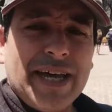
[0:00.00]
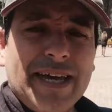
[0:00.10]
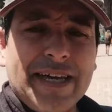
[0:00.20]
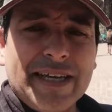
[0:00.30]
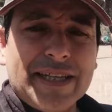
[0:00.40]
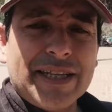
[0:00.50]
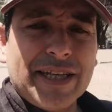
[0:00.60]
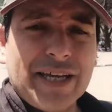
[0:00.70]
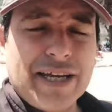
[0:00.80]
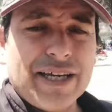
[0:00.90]

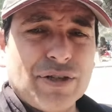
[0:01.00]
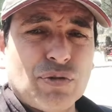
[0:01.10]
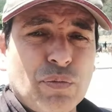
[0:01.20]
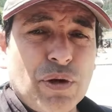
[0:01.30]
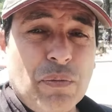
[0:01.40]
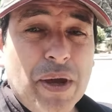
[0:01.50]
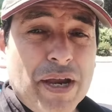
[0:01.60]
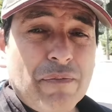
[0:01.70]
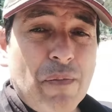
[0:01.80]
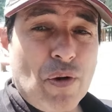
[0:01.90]
Este, es su
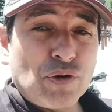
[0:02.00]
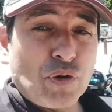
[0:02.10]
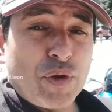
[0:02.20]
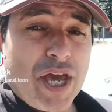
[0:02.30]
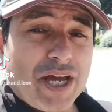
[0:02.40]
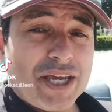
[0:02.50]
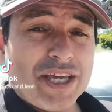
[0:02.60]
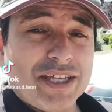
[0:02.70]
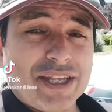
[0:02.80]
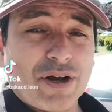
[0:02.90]
primer
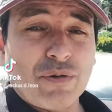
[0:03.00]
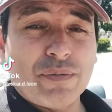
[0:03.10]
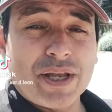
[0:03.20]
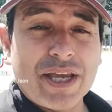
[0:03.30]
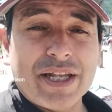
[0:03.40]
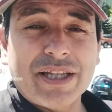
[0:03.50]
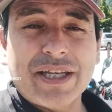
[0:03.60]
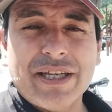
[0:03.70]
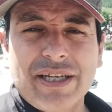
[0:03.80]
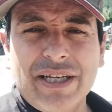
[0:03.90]
motoviaje de
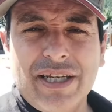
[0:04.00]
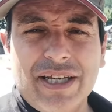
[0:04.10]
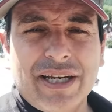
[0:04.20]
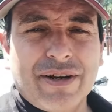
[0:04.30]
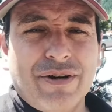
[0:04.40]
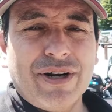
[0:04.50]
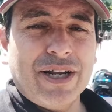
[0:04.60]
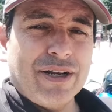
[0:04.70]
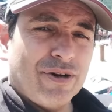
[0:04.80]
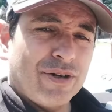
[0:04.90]
acompañante con
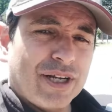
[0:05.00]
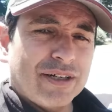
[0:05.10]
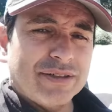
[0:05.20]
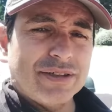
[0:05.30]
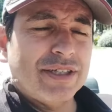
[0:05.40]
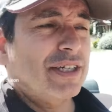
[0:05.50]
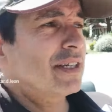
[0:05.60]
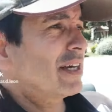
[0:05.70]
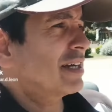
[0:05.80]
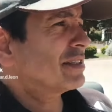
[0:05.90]
la leona. ¿sí?
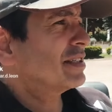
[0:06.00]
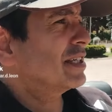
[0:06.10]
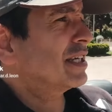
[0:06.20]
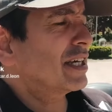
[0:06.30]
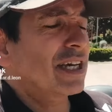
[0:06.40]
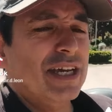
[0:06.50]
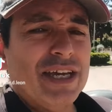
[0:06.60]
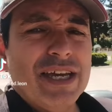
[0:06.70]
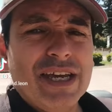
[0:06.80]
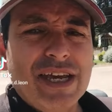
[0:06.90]
Así
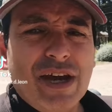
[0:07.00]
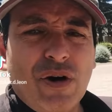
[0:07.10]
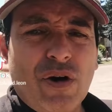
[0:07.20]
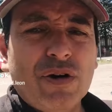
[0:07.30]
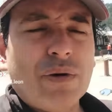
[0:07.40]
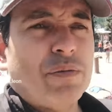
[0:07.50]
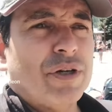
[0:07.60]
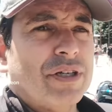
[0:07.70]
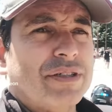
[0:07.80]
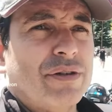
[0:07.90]
que hoy
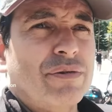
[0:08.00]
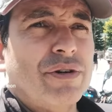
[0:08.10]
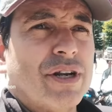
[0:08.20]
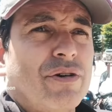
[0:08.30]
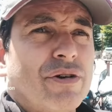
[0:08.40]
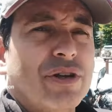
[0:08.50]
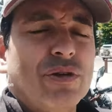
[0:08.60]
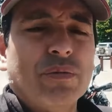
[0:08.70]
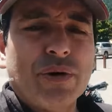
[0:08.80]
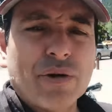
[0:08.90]
vamos a hacer un
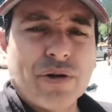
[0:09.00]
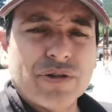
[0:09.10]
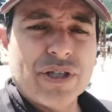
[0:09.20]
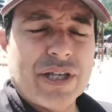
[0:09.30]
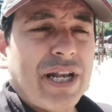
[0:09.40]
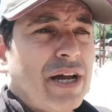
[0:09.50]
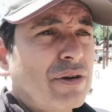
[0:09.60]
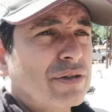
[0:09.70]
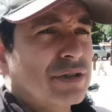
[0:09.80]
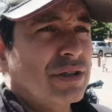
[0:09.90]
recorrido por los siete
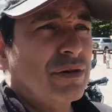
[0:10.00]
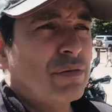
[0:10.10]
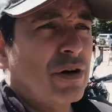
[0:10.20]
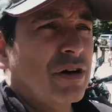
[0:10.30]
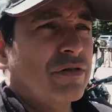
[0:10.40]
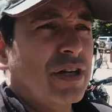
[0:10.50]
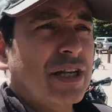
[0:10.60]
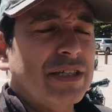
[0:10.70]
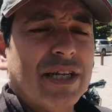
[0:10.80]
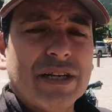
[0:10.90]
lagos y vamos a
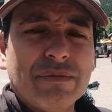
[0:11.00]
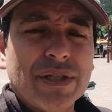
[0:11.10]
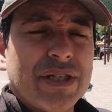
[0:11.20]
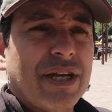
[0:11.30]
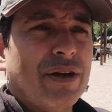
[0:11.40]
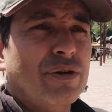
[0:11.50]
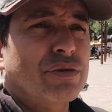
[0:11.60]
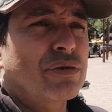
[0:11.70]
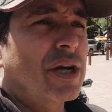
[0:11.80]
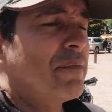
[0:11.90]
finalizar en Villa
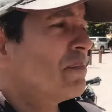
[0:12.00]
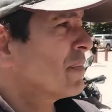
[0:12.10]
Langostura.